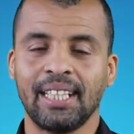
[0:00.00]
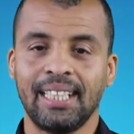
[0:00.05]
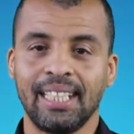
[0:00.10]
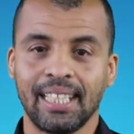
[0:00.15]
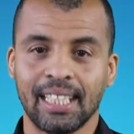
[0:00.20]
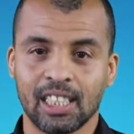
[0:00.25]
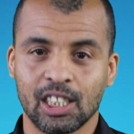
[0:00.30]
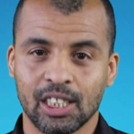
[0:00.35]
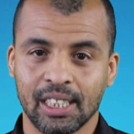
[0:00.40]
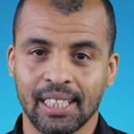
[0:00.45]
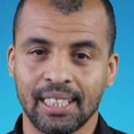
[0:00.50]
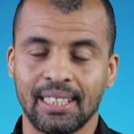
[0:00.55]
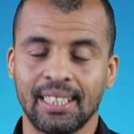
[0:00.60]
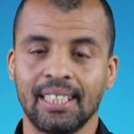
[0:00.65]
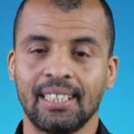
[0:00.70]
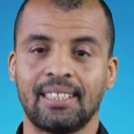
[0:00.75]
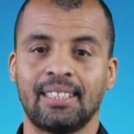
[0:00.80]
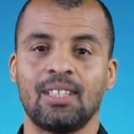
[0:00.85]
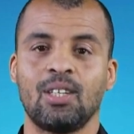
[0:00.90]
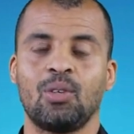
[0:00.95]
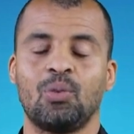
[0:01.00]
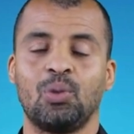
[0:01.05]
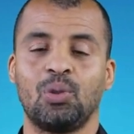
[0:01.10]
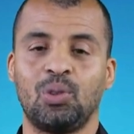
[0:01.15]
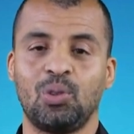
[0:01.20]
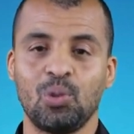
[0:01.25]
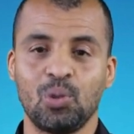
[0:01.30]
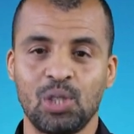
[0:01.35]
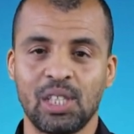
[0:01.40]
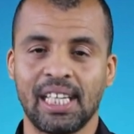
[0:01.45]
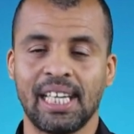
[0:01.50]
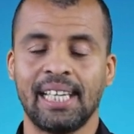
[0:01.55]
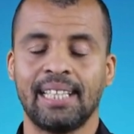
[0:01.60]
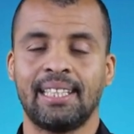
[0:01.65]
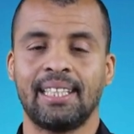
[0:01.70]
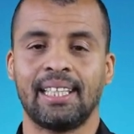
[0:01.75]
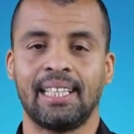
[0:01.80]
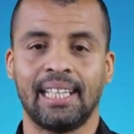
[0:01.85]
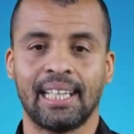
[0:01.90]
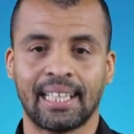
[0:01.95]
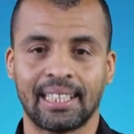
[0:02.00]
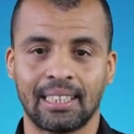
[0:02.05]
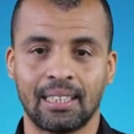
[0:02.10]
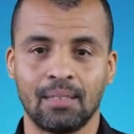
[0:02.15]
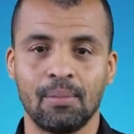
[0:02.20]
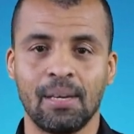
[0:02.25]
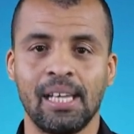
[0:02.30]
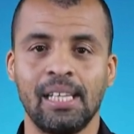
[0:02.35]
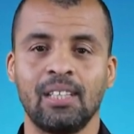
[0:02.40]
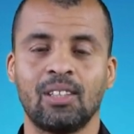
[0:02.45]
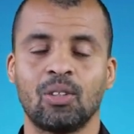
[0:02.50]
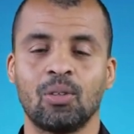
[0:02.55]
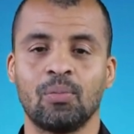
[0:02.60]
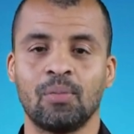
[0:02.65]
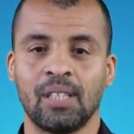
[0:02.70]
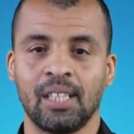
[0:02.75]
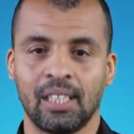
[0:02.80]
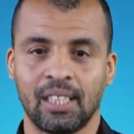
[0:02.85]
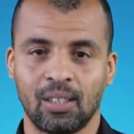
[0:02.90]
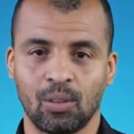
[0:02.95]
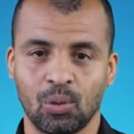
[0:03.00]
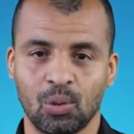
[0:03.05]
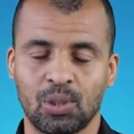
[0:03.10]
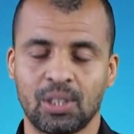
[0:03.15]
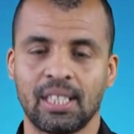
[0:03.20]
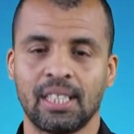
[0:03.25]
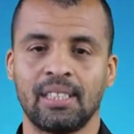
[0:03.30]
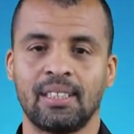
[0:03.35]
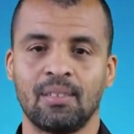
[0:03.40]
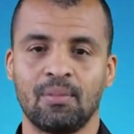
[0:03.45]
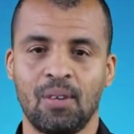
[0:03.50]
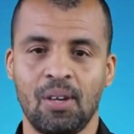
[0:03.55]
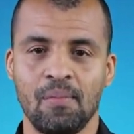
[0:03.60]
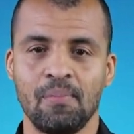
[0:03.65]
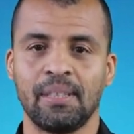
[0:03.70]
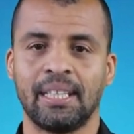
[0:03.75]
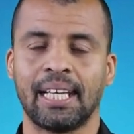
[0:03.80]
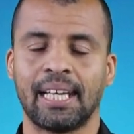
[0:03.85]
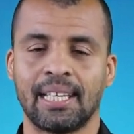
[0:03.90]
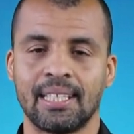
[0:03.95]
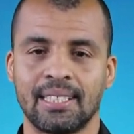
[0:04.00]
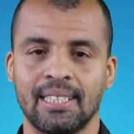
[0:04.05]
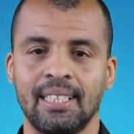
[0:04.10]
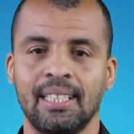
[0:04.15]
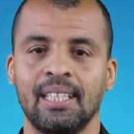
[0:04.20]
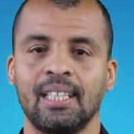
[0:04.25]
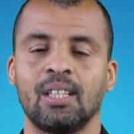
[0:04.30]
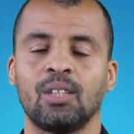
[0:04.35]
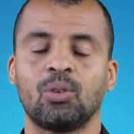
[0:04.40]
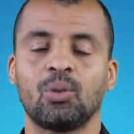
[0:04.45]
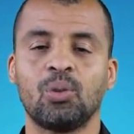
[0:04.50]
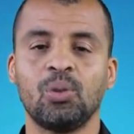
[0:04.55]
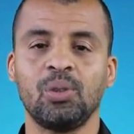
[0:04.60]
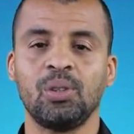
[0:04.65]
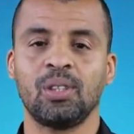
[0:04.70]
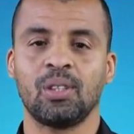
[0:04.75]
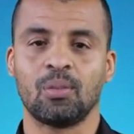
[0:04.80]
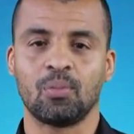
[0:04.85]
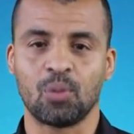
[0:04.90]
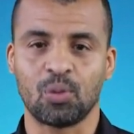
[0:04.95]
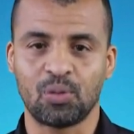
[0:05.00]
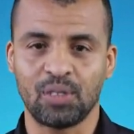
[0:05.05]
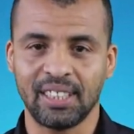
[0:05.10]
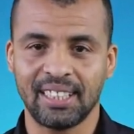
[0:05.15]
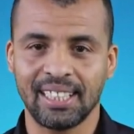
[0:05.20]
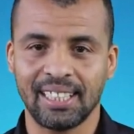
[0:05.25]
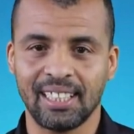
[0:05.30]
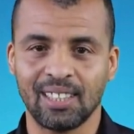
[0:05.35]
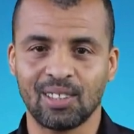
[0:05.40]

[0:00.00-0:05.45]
هاد الارشادات والتوجيهات اللي قدمها لكم الاستاذ محمد الغازي تكون مفيده